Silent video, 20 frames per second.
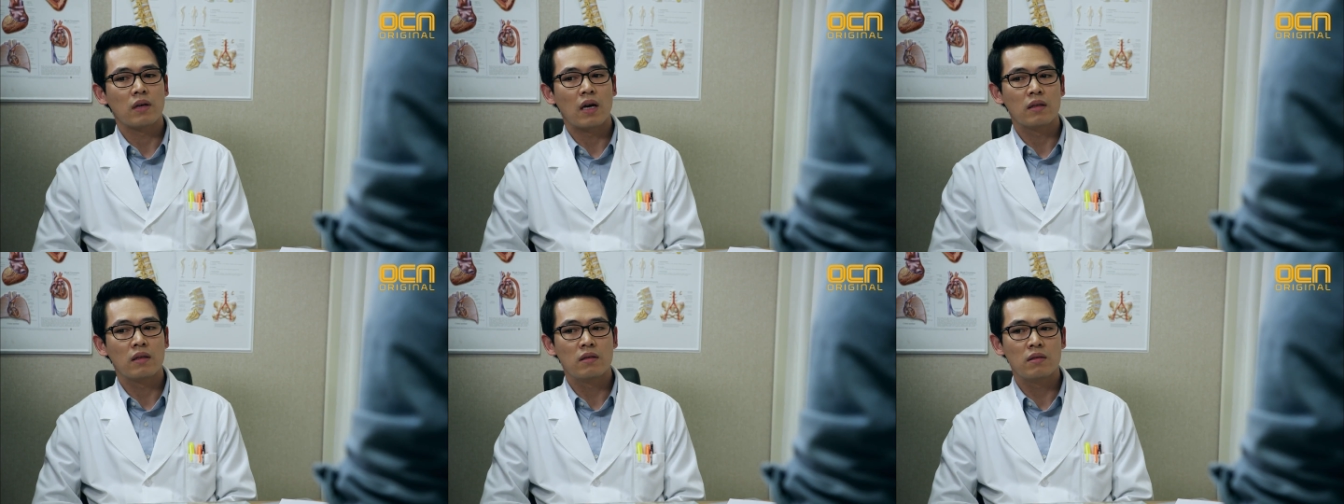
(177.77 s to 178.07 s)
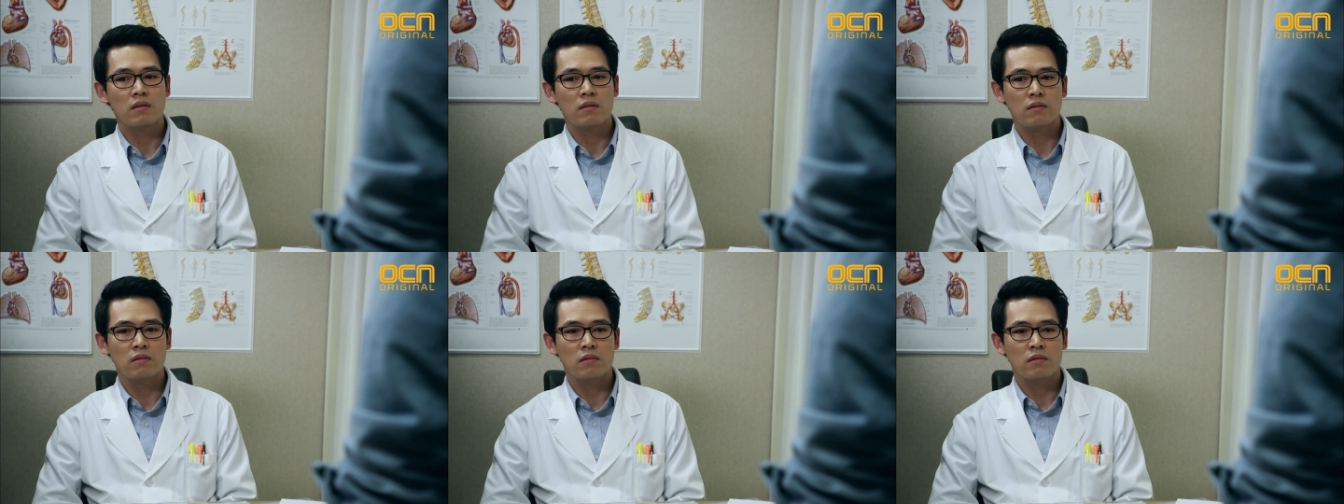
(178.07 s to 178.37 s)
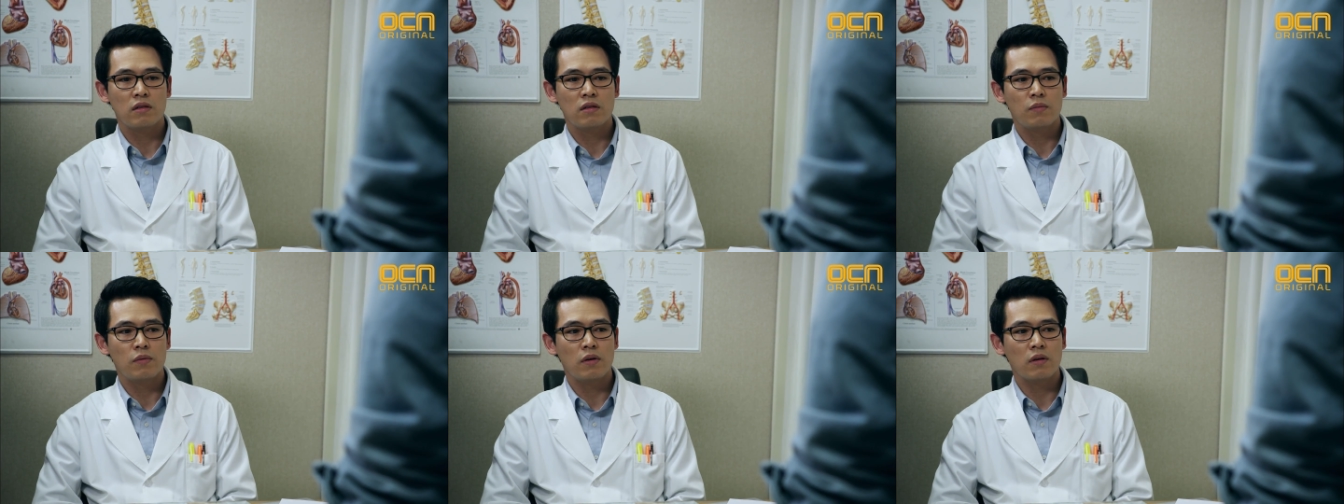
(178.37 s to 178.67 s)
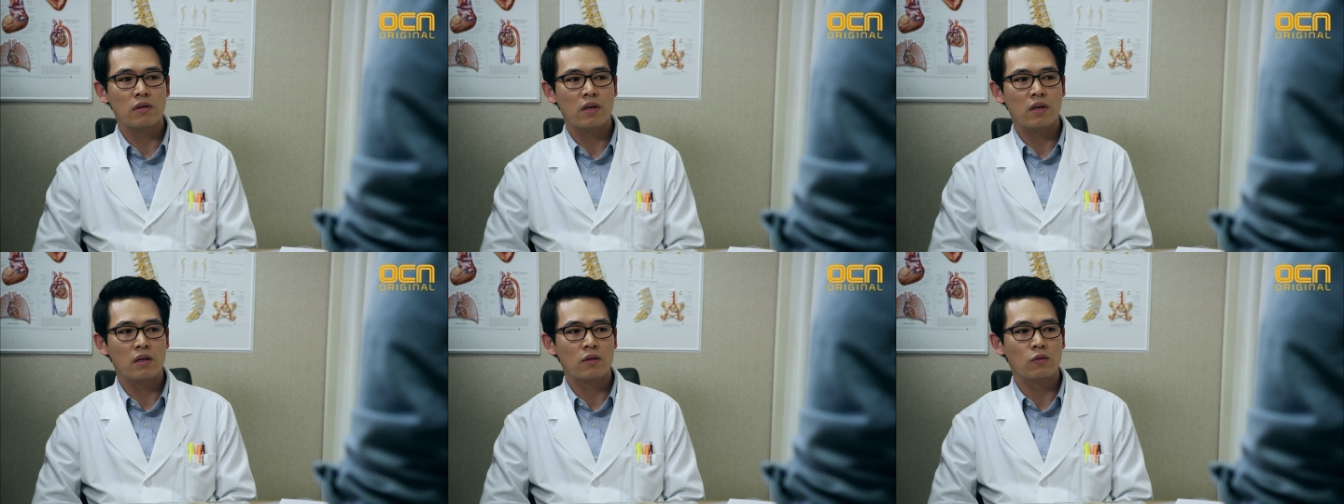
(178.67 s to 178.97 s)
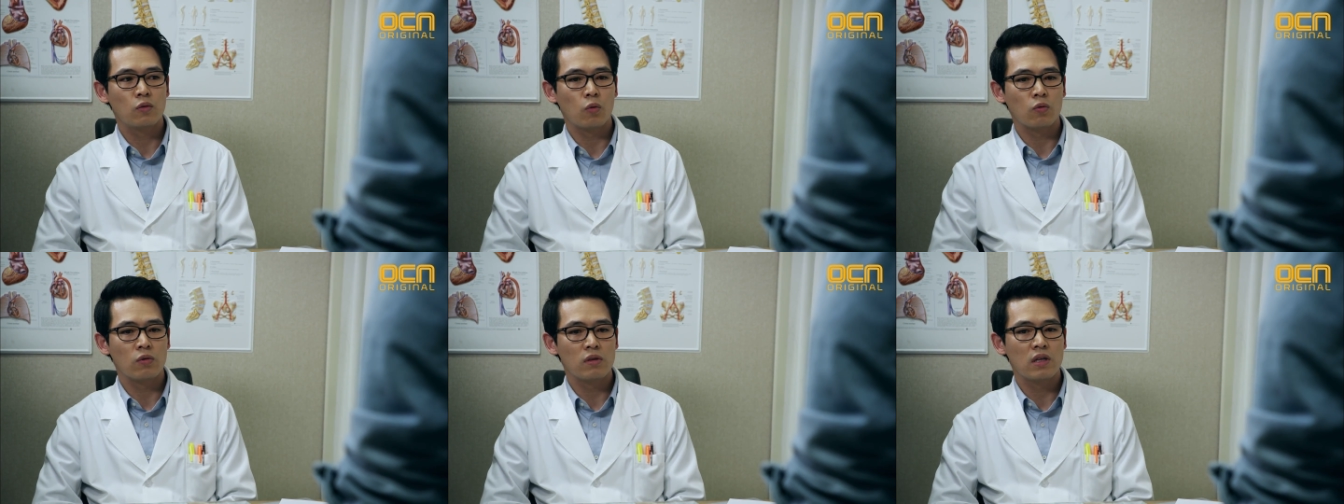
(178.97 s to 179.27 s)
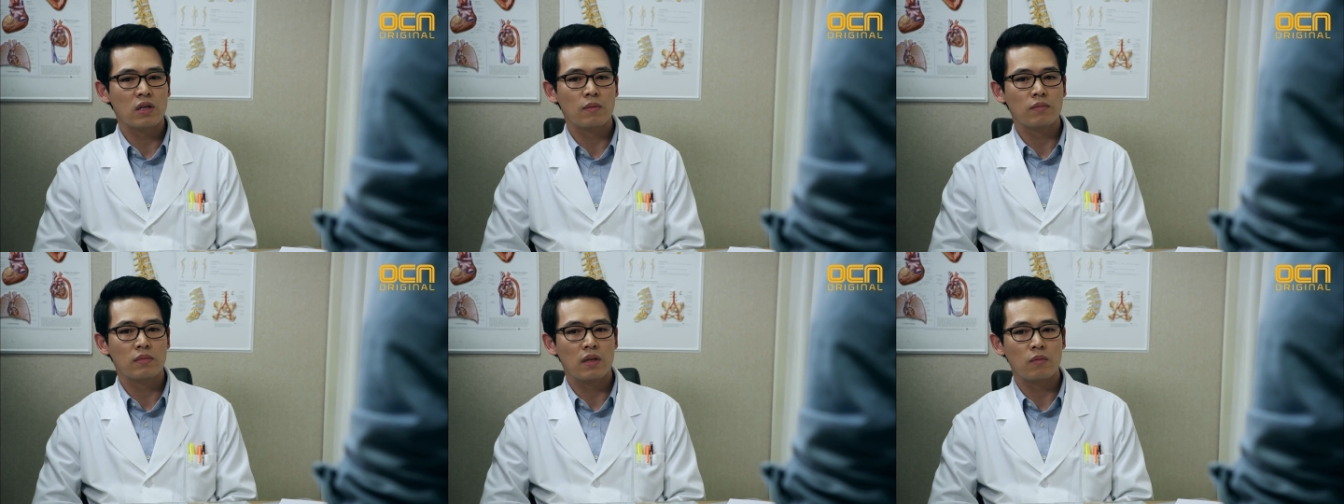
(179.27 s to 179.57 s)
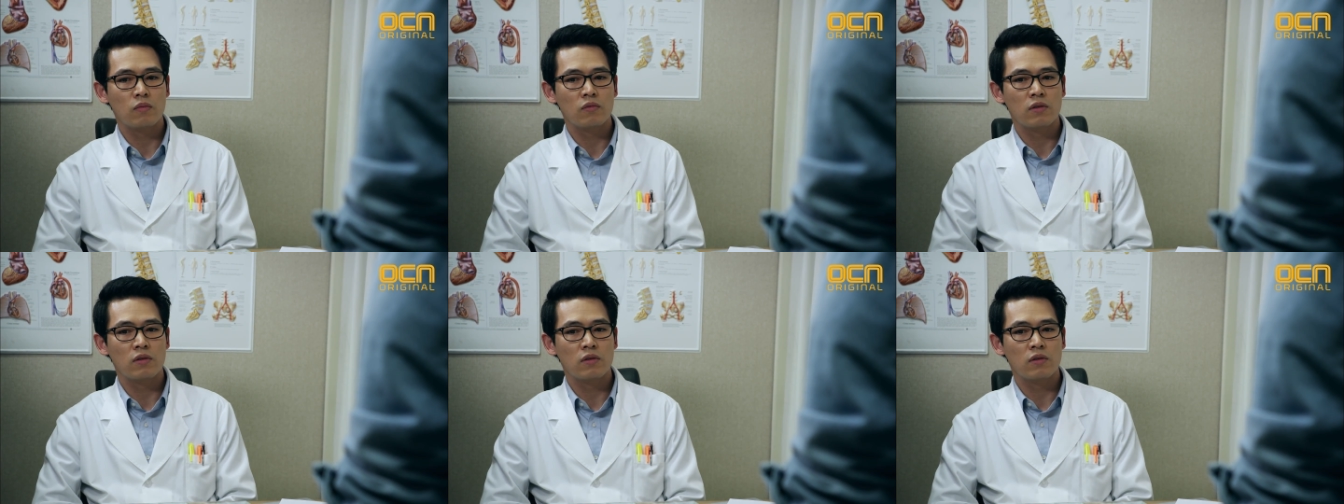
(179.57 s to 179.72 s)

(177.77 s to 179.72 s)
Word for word: 같은 질병이라는 동질감